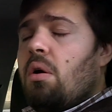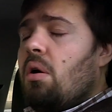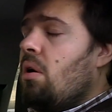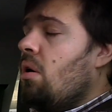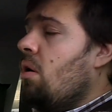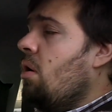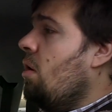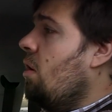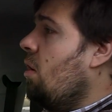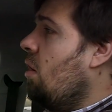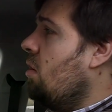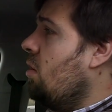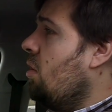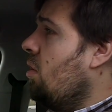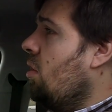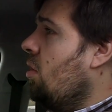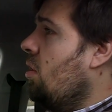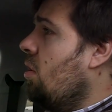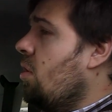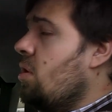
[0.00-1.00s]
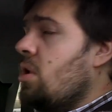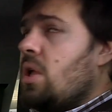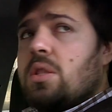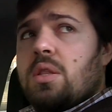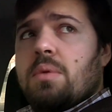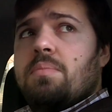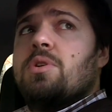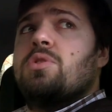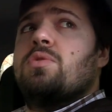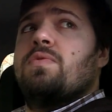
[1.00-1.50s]
Olha, olha,
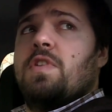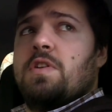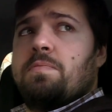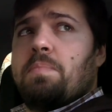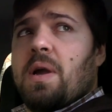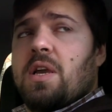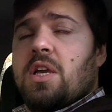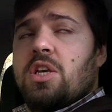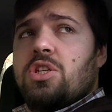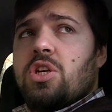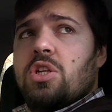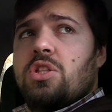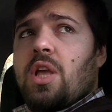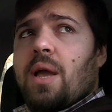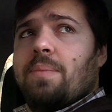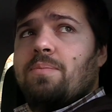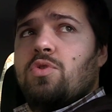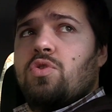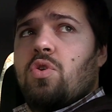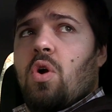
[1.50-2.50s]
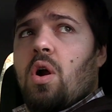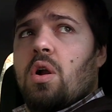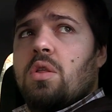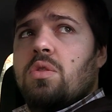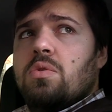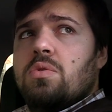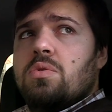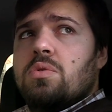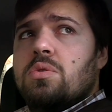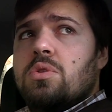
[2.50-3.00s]
então mas tu vês para aqui chatear-me os
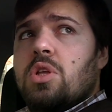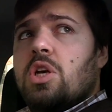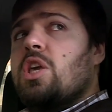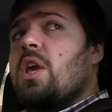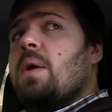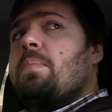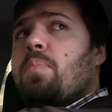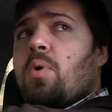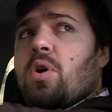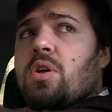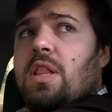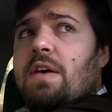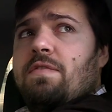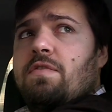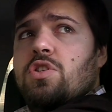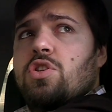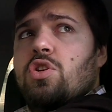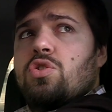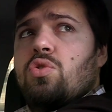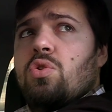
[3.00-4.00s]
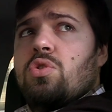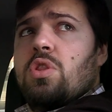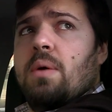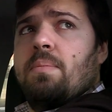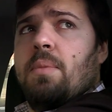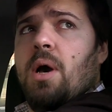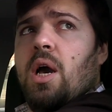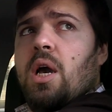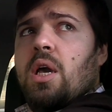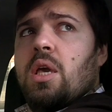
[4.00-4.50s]
cornos? Daqui a pouco levas hoje tu
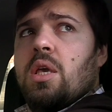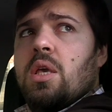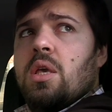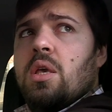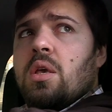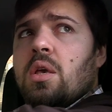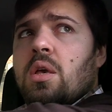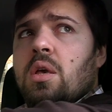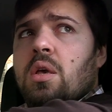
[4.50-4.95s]
também.